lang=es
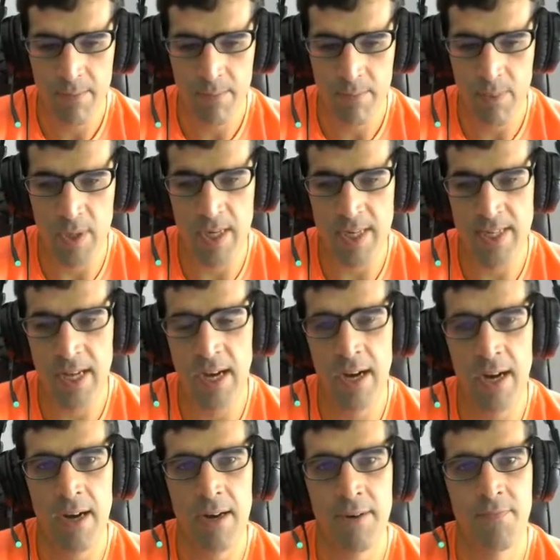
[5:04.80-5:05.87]
que
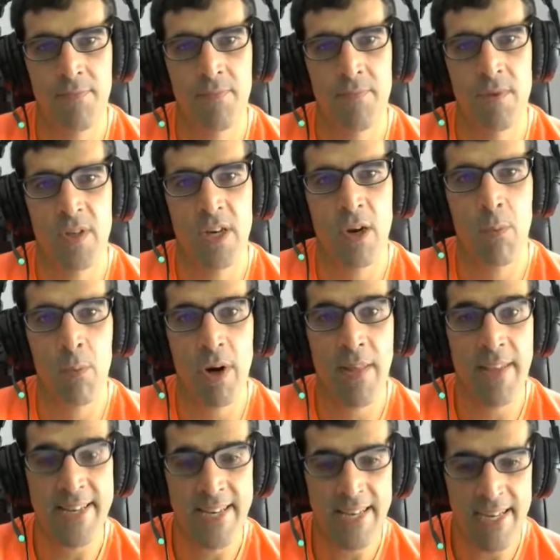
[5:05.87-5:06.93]
está, se compone
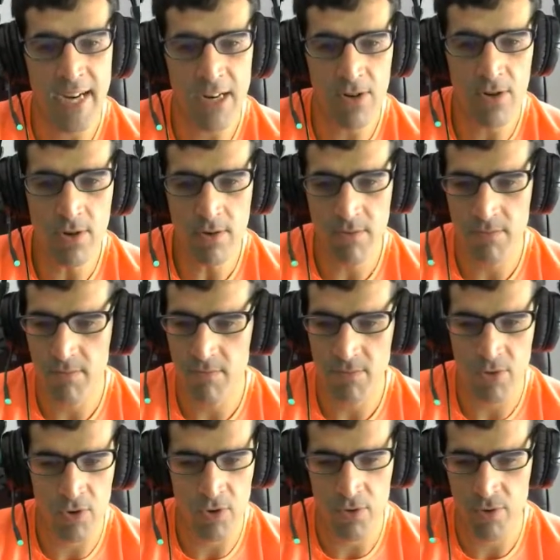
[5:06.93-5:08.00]
de seis casos,
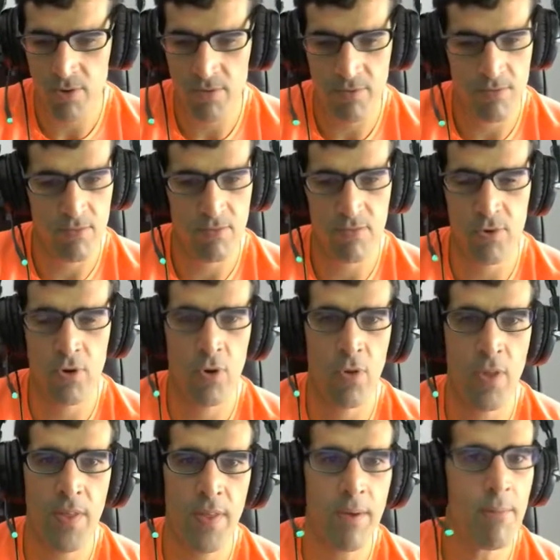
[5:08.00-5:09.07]
nos lo
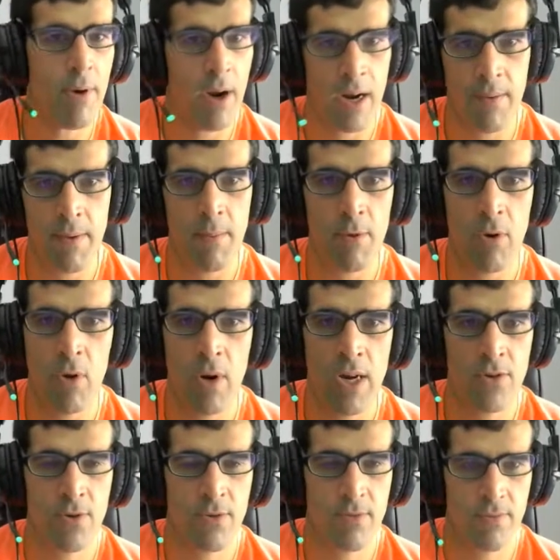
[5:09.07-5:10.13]
dice, ahora veremos los
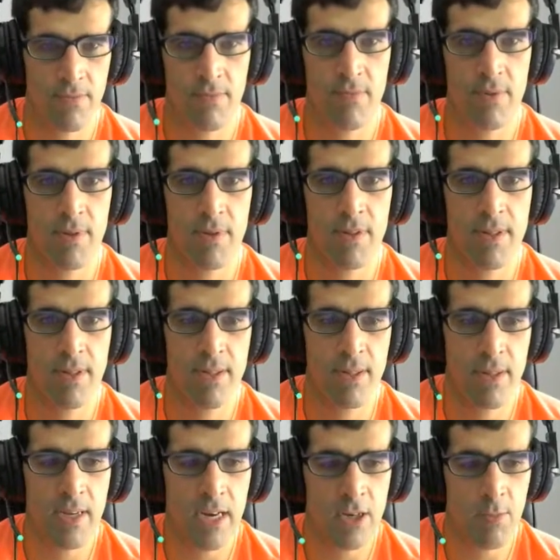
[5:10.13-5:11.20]
casos
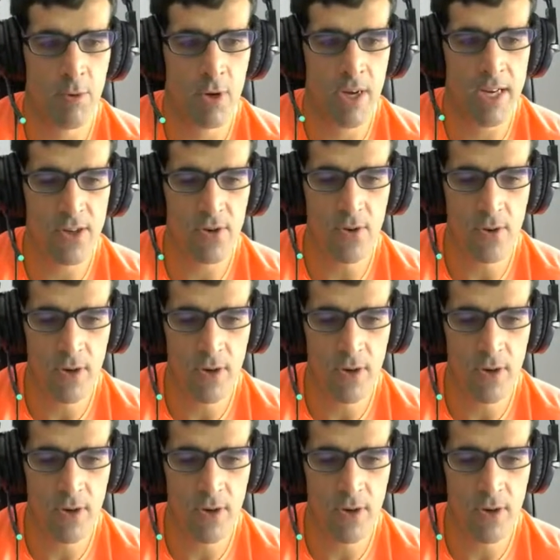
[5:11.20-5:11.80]
caso por caso.